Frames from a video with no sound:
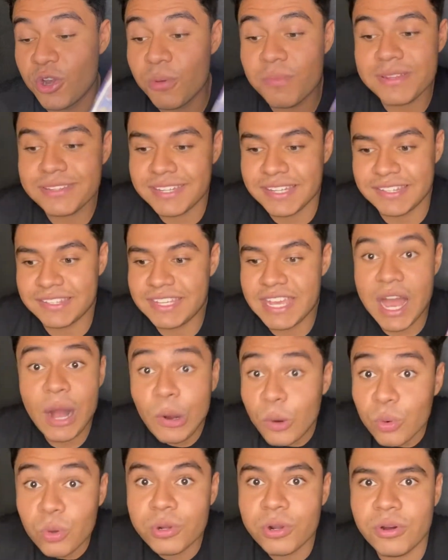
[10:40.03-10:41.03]
me sentía
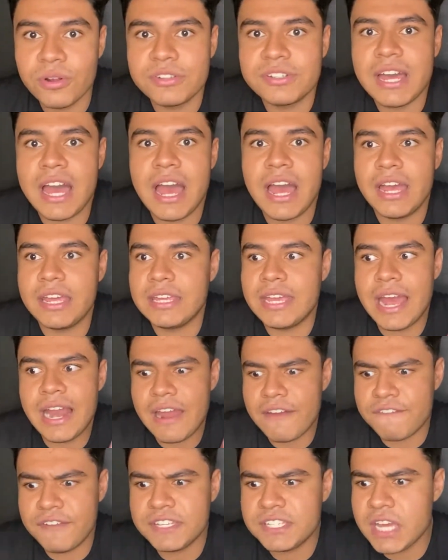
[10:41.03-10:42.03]
uno. O sea, y a
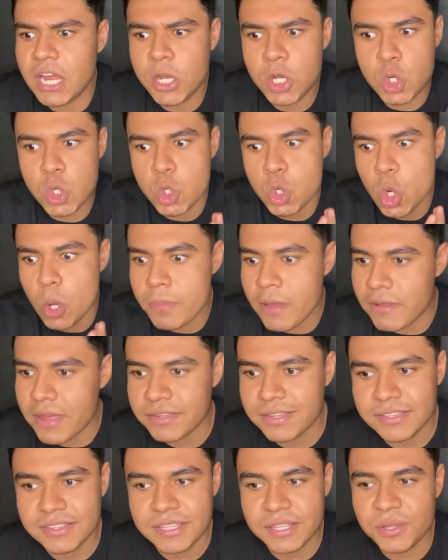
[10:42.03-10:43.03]
la fecha no me
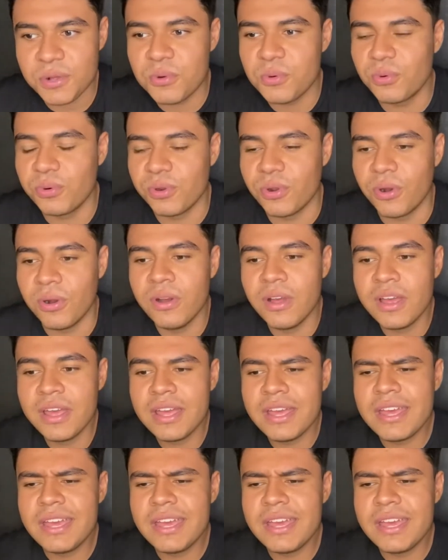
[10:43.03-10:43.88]
había sentido uno.